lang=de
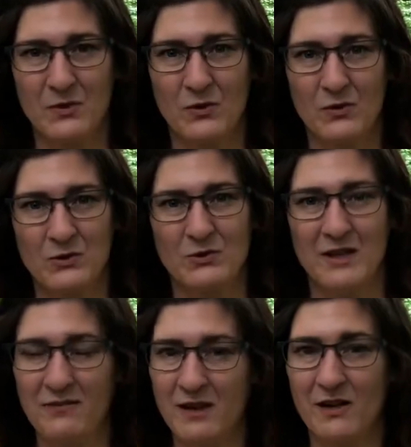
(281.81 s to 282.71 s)
und zu
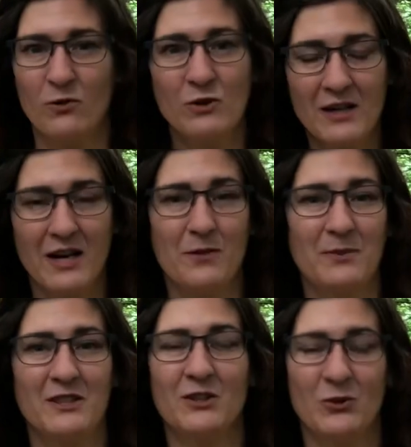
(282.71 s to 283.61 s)
der wir
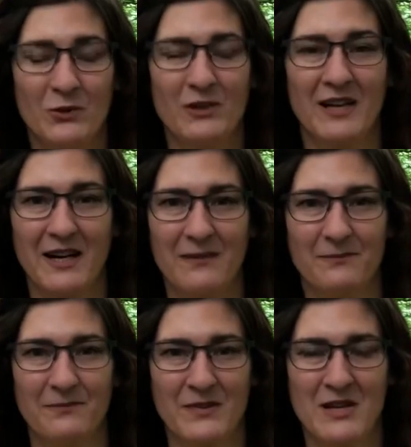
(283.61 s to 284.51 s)
unglaublichen Grund haben.